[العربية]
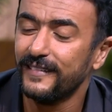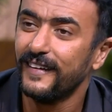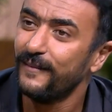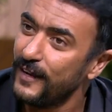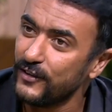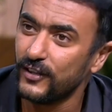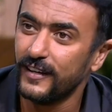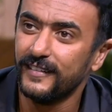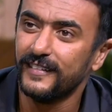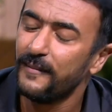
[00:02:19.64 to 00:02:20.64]
تمام
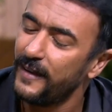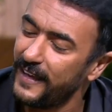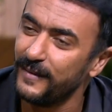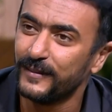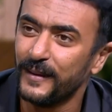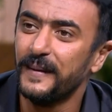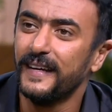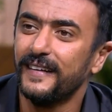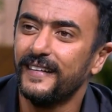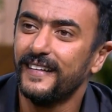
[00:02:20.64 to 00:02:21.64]
ماشي تمام
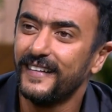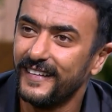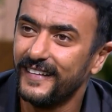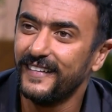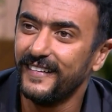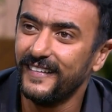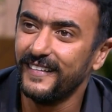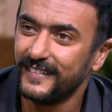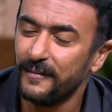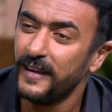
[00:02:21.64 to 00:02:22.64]
تمام آه؟,
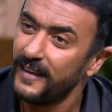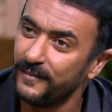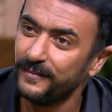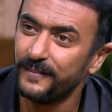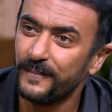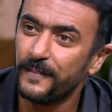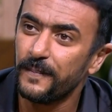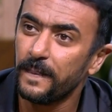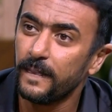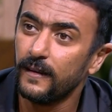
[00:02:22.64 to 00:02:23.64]
اه, تمام هنشوف هتعمل
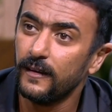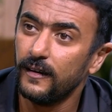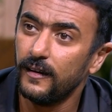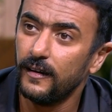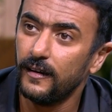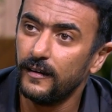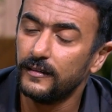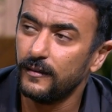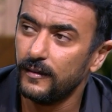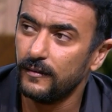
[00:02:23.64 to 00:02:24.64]
كام واحده دمبل
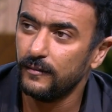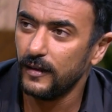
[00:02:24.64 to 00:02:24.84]
ماشي وانا